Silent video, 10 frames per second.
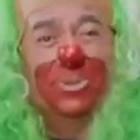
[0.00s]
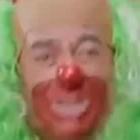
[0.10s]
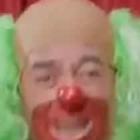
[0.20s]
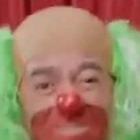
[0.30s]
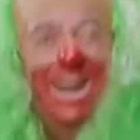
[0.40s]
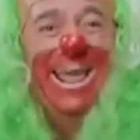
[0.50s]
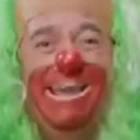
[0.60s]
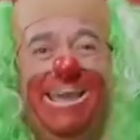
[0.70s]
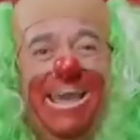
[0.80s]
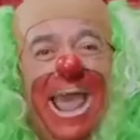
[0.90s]

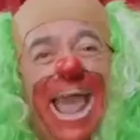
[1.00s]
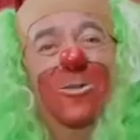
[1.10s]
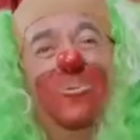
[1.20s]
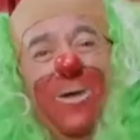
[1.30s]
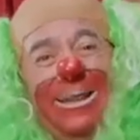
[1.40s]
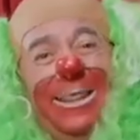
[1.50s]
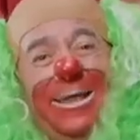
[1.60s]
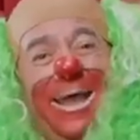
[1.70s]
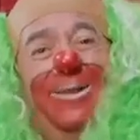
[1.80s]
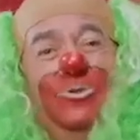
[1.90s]
posible, en lugar de
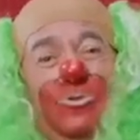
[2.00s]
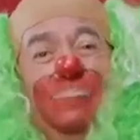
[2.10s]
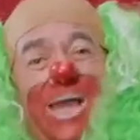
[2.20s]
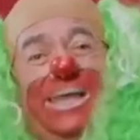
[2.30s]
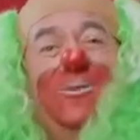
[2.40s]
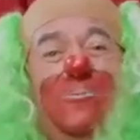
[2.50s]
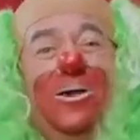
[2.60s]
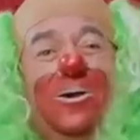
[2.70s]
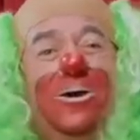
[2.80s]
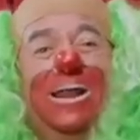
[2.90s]
dejarnos un México
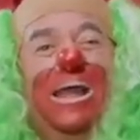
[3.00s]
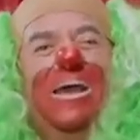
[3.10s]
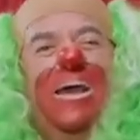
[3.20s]
mejor,